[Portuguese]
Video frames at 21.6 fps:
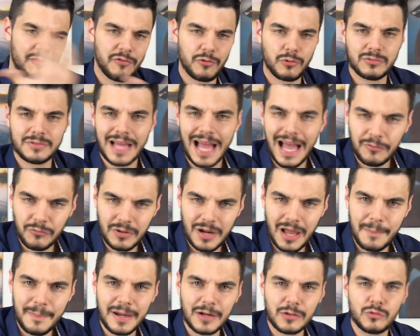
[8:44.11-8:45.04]
frutado
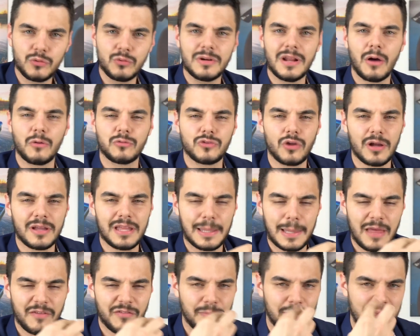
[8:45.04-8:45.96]
na abertura, um toque
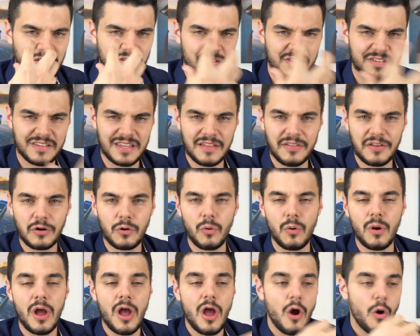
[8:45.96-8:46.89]
levemente
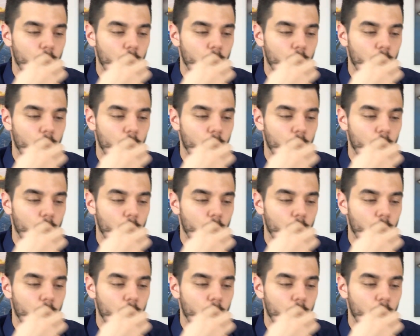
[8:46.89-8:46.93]
cítrico,